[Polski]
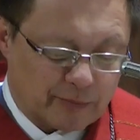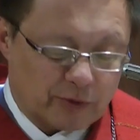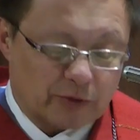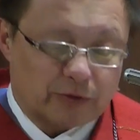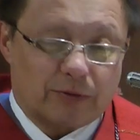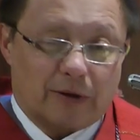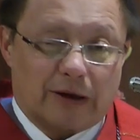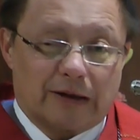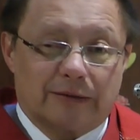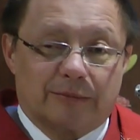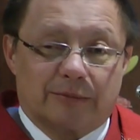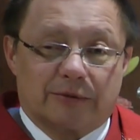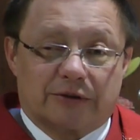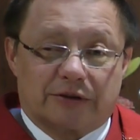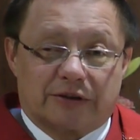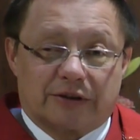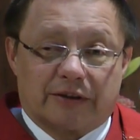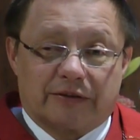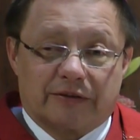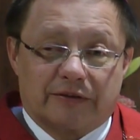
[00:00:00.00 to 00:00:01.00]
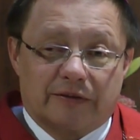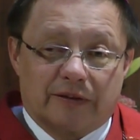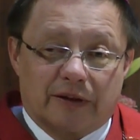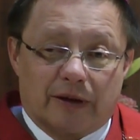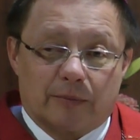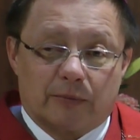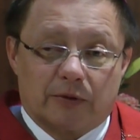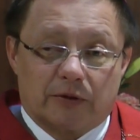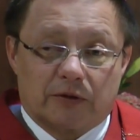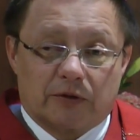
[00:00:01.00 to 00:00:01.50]
Posłalibyście na
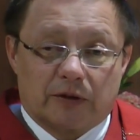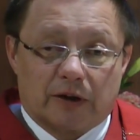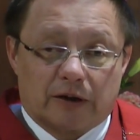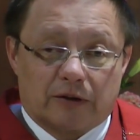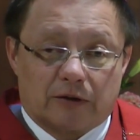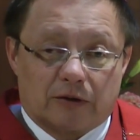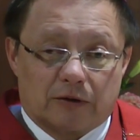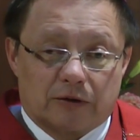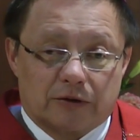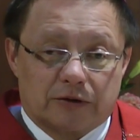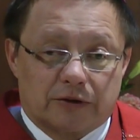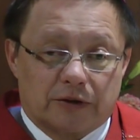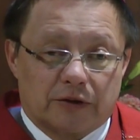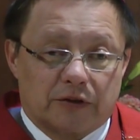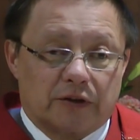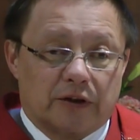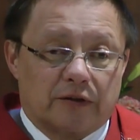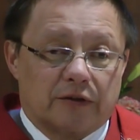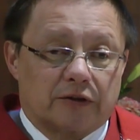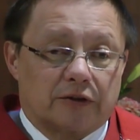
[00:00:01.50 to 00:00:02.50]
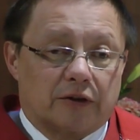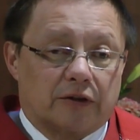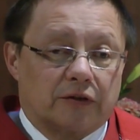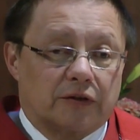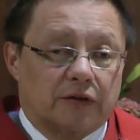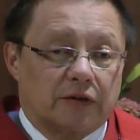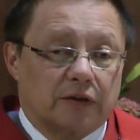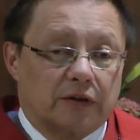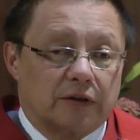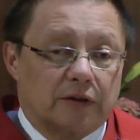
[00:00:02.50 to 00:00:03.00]
misję kogoś, kto jest
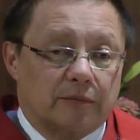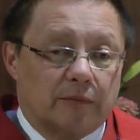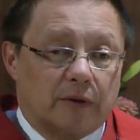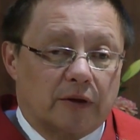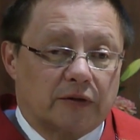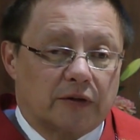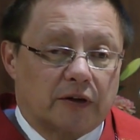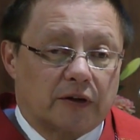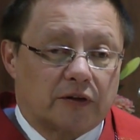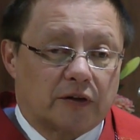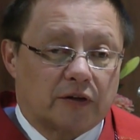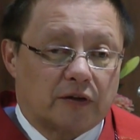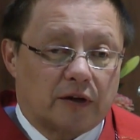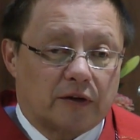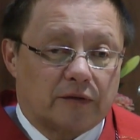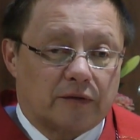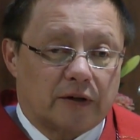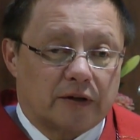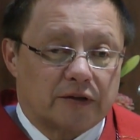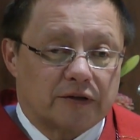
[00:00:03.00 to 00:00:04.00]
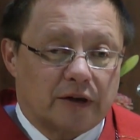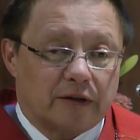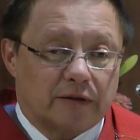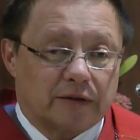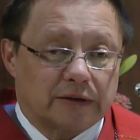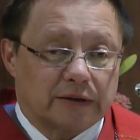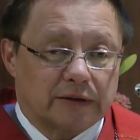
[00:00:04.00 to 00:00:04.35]
niewierzący i ma serce zatwardziałe?